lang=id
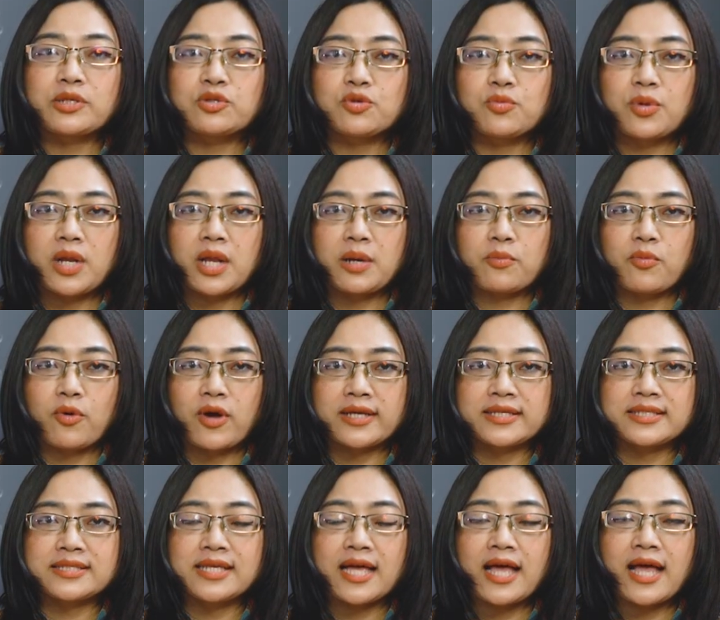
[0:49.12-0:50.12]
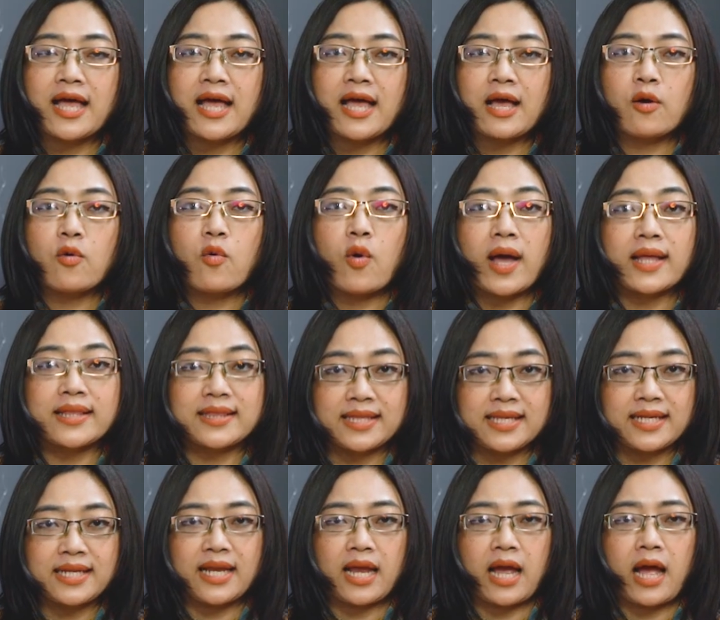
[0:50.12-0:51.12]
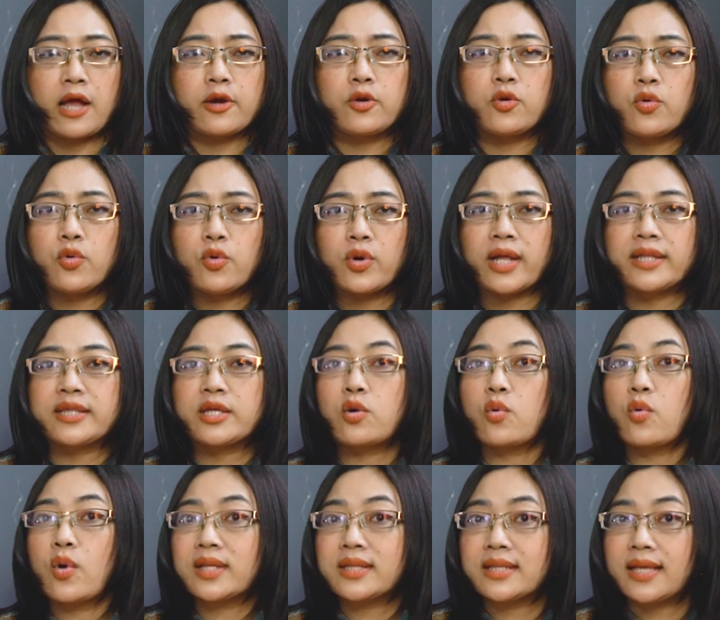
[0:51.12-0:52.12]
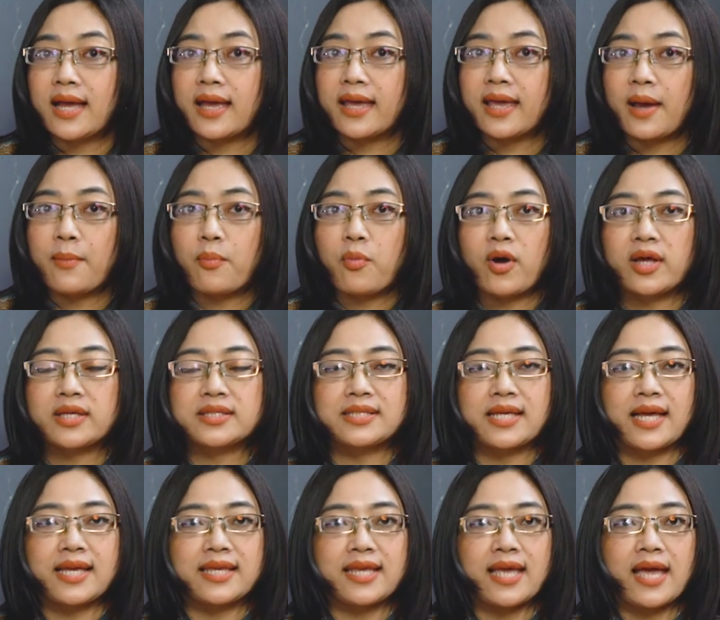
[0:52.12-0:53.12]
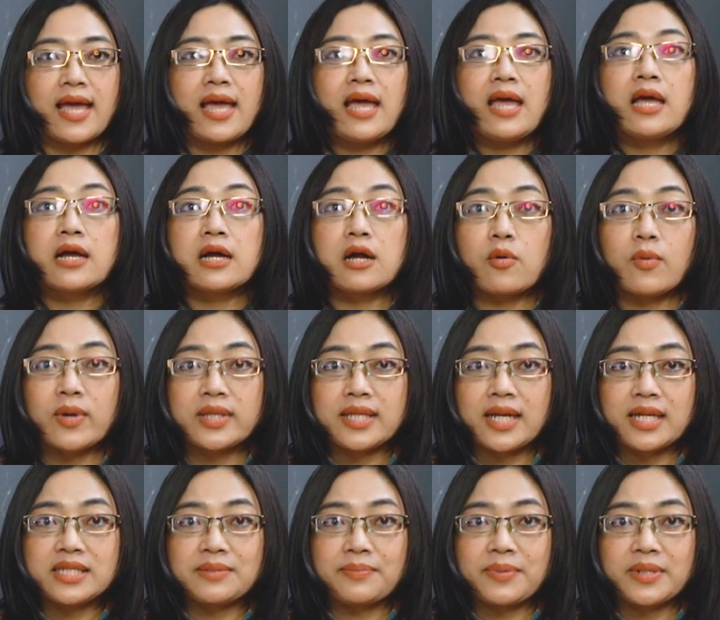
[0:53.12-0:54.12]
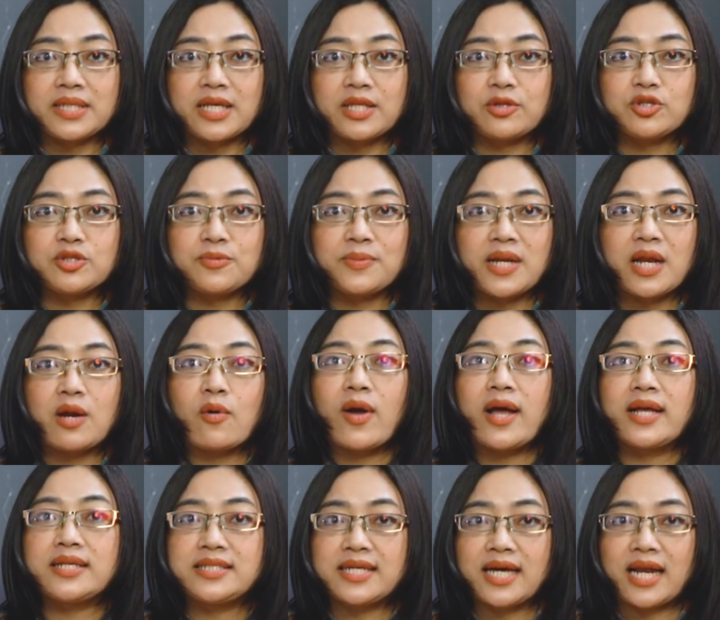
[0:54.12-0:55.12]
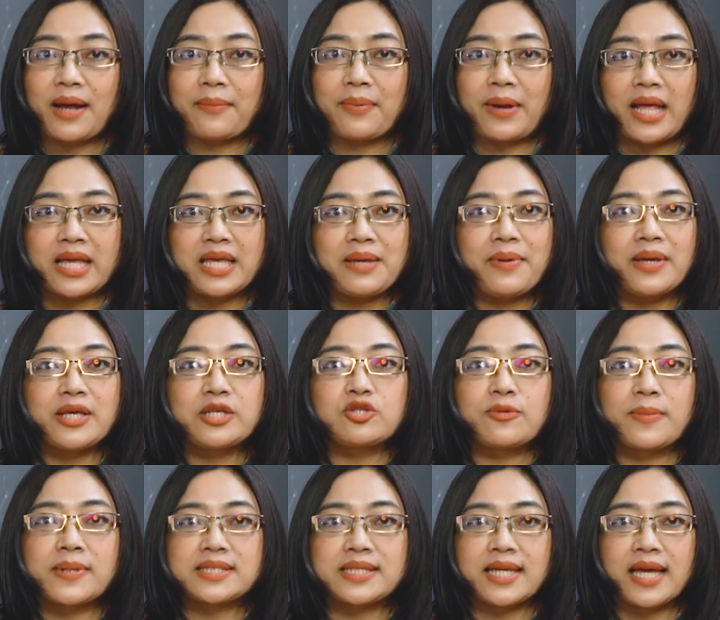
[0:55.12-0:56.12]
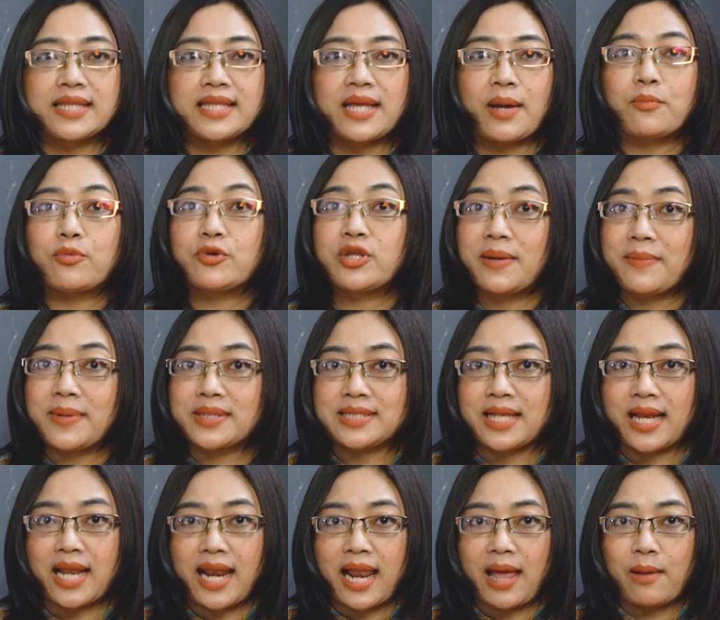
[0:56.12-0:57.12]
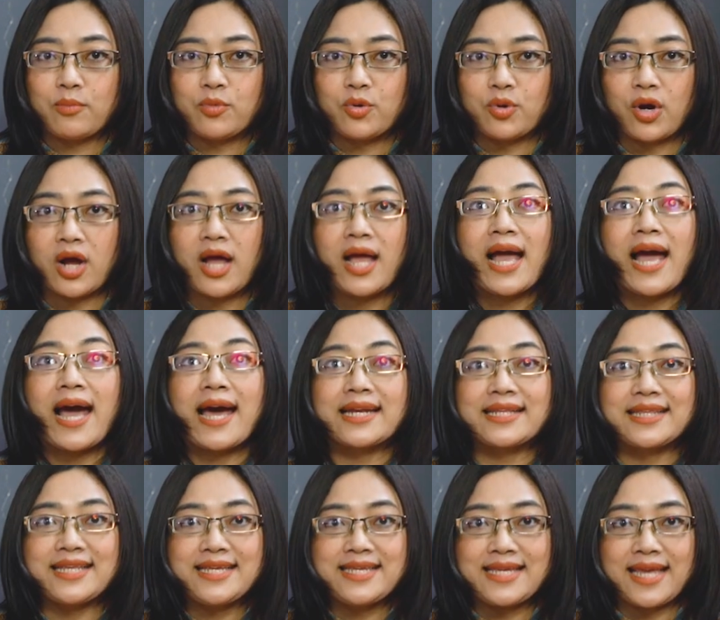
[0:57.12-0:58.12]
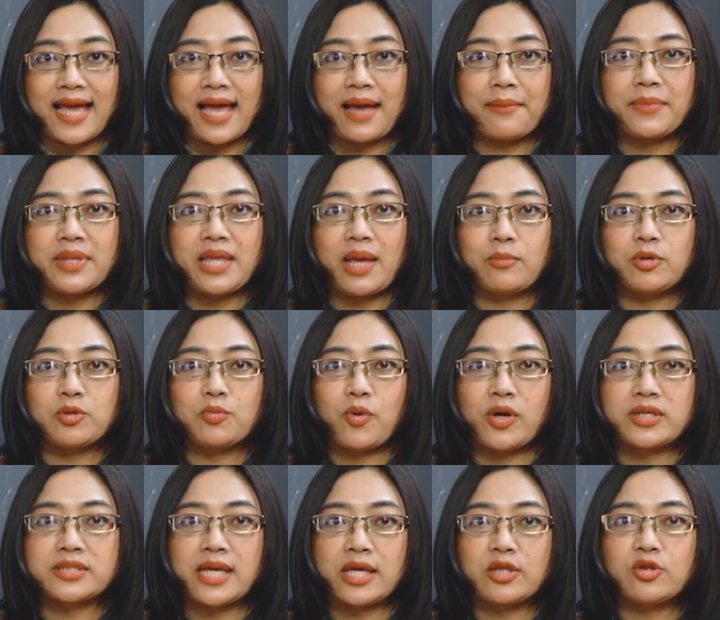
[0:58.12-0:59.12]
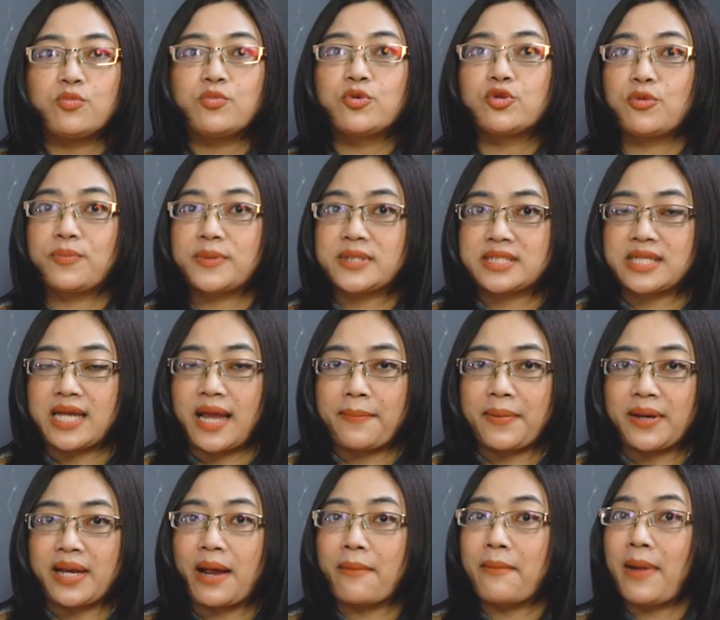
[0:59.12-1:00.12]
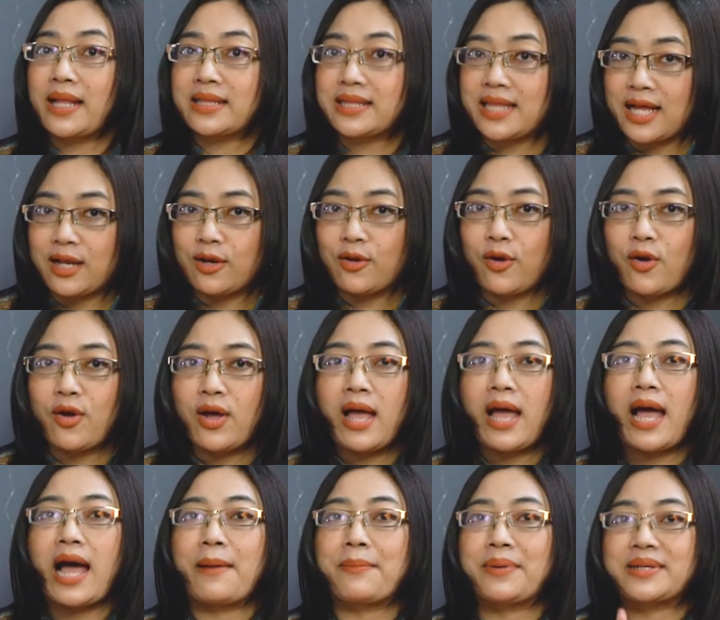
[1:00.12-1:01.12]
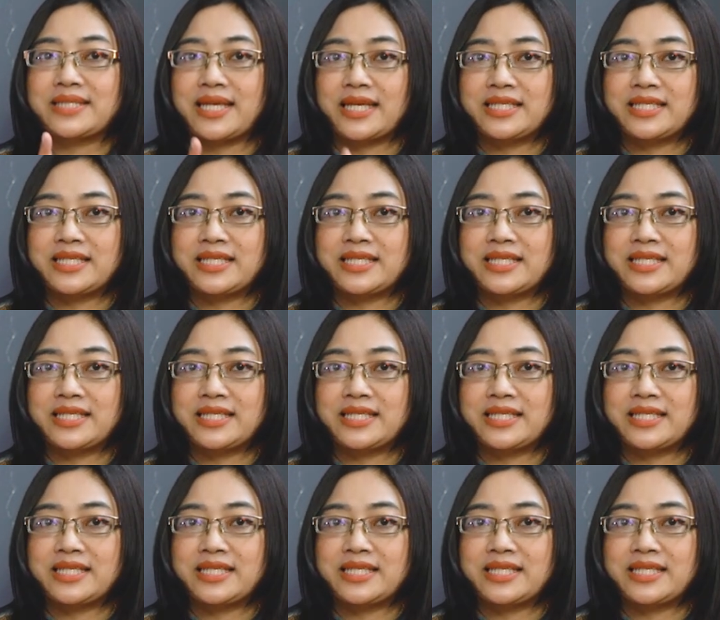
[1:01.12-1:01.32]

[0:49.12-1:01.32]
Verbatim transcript: masuk bulan puasa khawatir ya, aduh nanti kuat nggak ya puasanya. Kekhawatiran seperti itu sebenarnya wajar, apalagi bagi sobat sehat yang punya masalah lambung. Artinya menyambut puasa itu butuh persiapan yang matang loh. Apa